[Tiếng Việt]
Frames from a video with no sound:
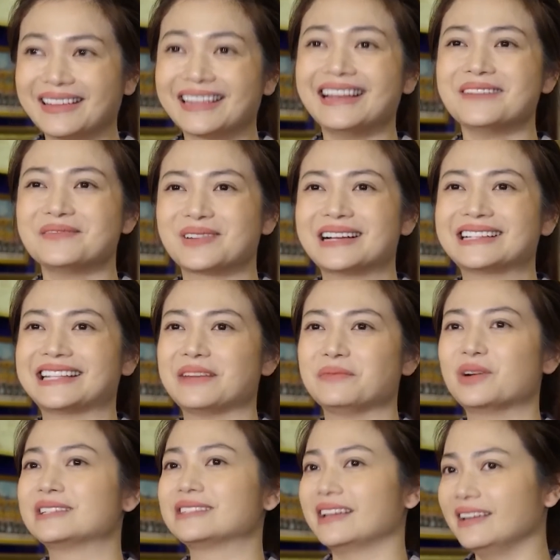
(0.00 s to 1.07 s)
cứ anh nghĩ là mọi người
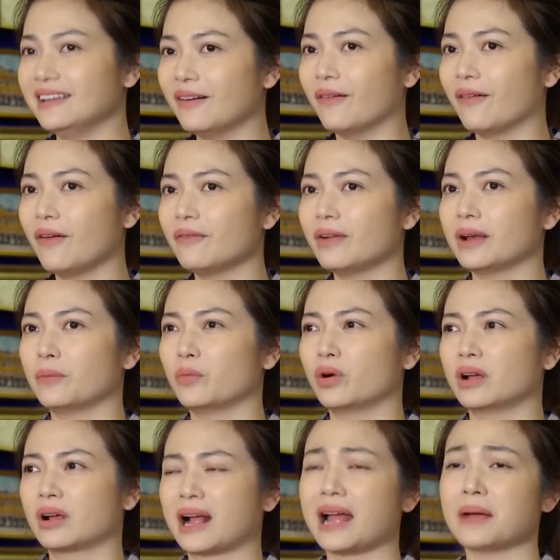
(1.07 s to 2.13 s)
xem mọi người sẽ hiểu không phải
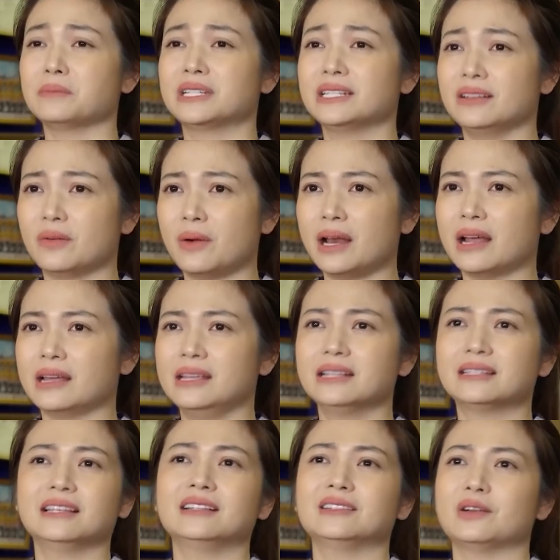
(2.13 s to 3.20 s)
là một người cam chịu hay
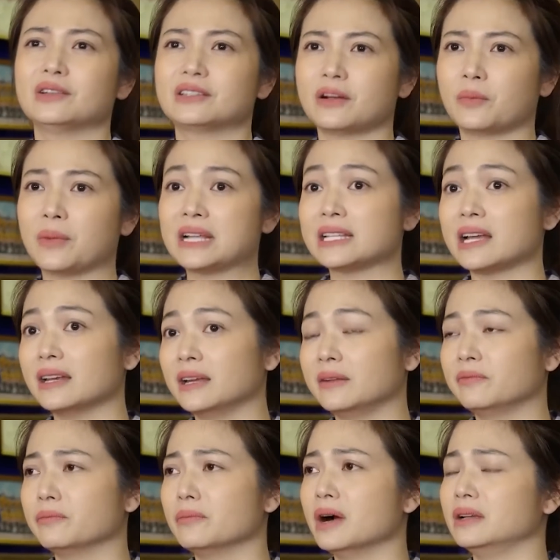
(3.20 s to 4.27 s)
là hy sinh cho chồng hay
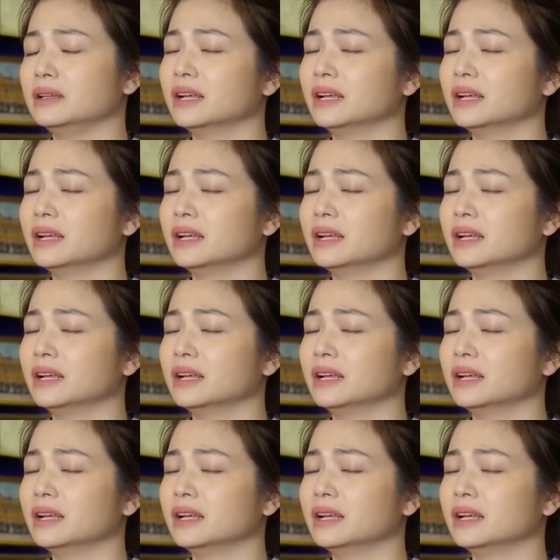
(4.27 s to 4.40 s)
gia đình